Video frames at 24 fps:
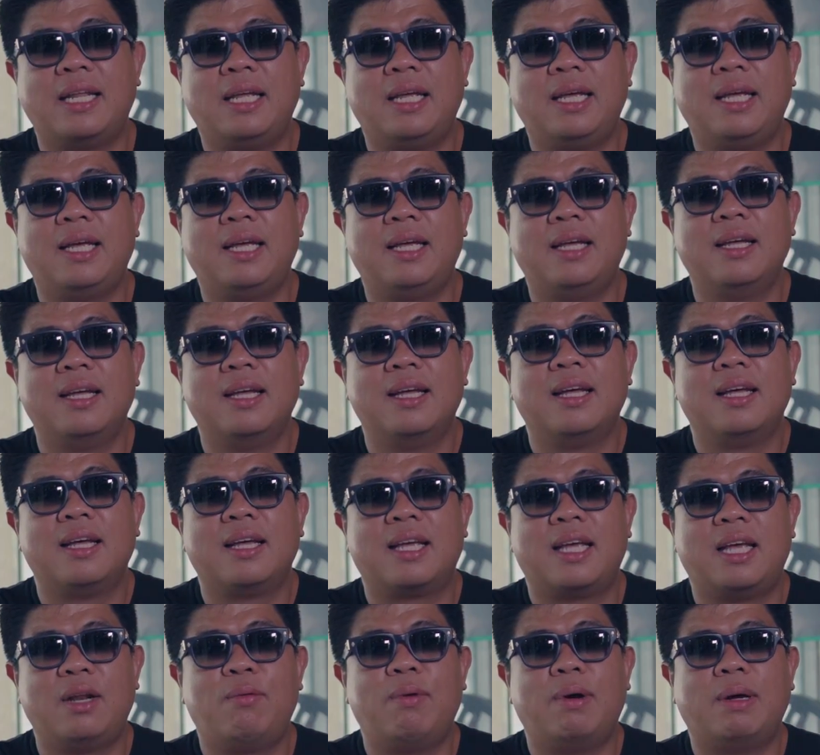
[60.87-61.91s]
ที่
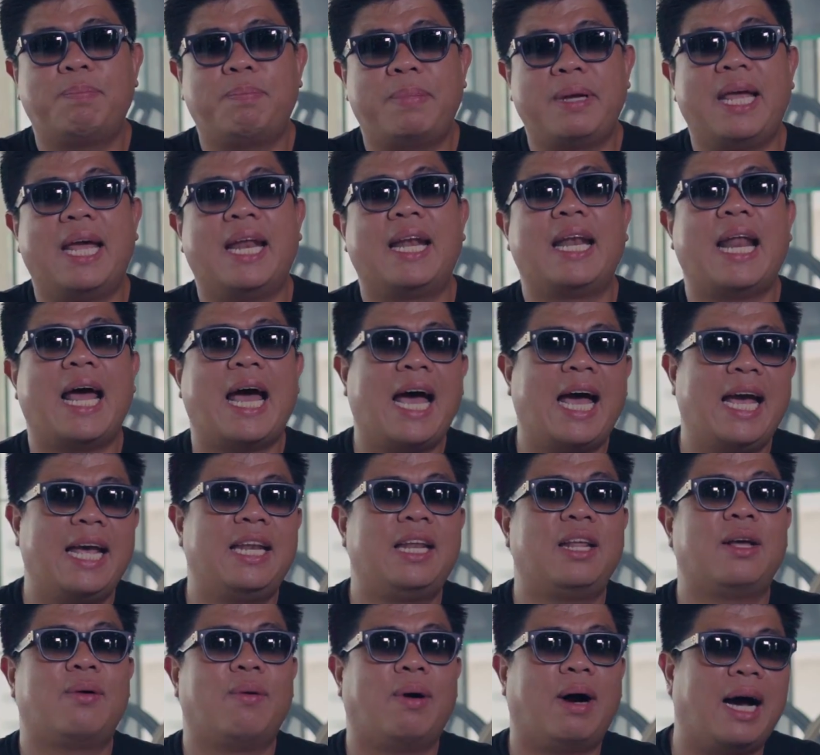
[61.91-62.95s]
คิดว่าเปลี่ยนได้
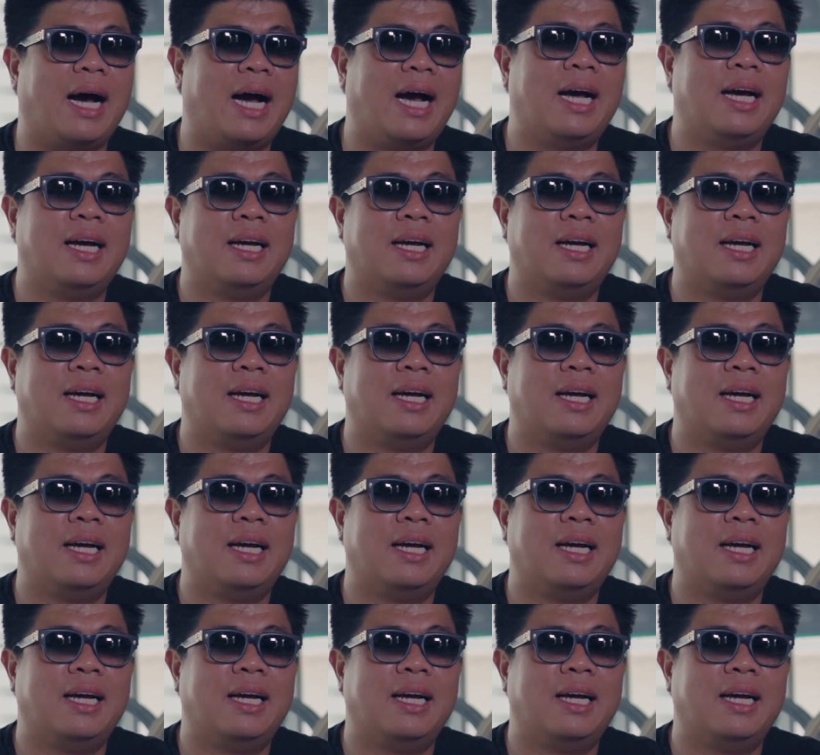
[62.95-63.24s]
ดีกว่า